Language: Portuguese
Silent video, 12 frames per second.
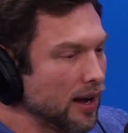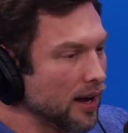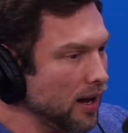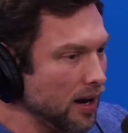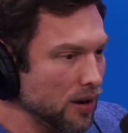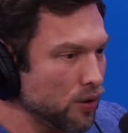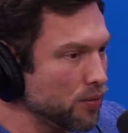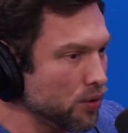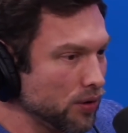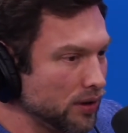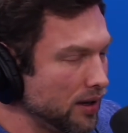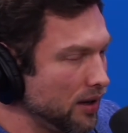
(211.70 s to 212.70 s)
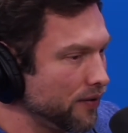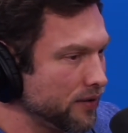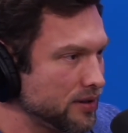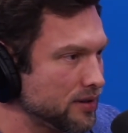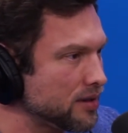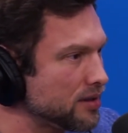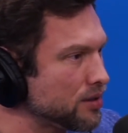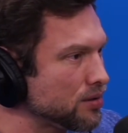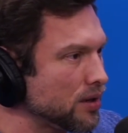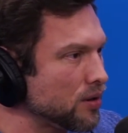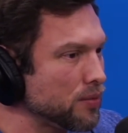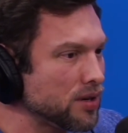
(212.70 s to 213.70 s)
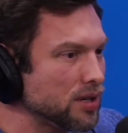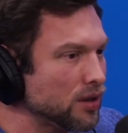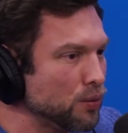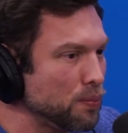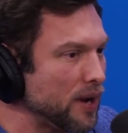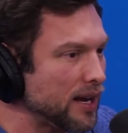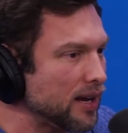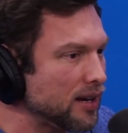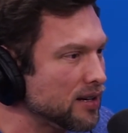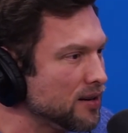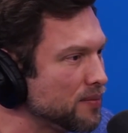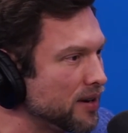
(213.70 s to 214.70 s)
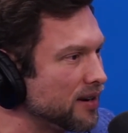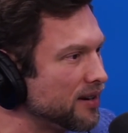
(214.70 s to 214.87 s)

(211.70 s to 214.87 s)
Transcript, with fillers: Cara, como eu odeio fazer exercício aeróbico, é chato pra caramba.